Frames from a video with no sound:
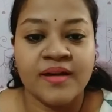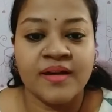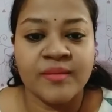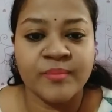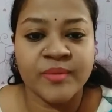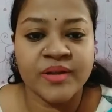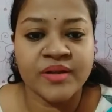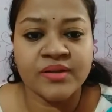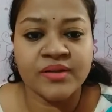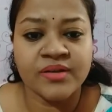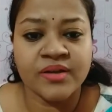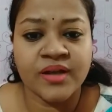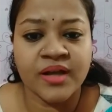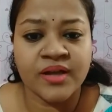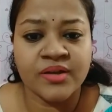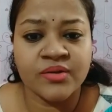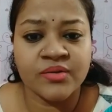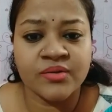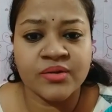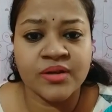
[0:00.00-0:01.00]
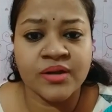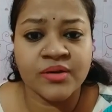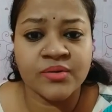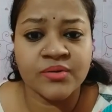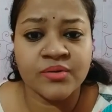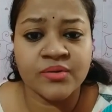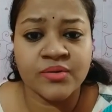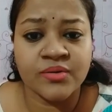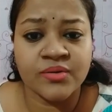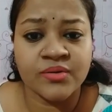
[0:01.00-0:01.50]
আমি কেন
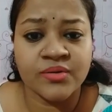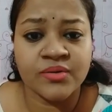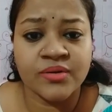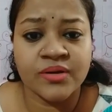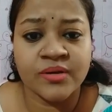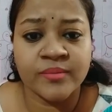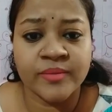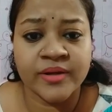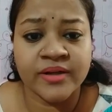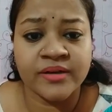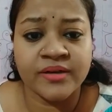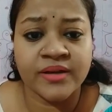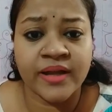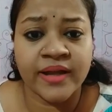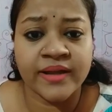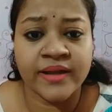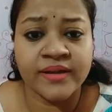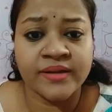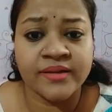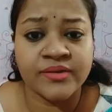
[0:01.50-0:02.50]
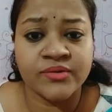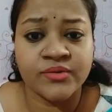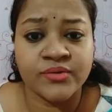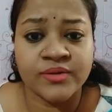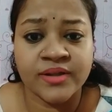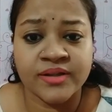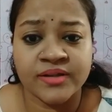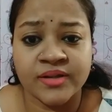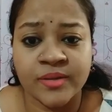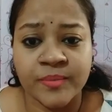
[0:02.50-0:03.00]
কারোর কোনো কমেন্ট লাইক কিছু
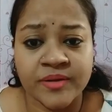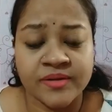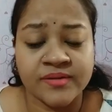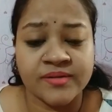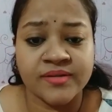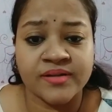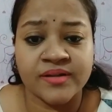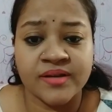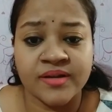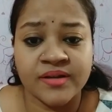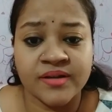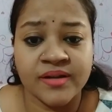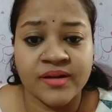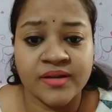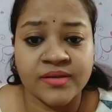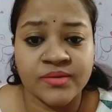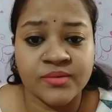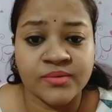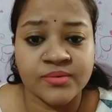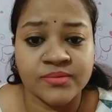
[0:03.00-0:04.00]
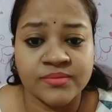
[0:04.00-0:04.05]
দেখতে পাচ্ছি না কেন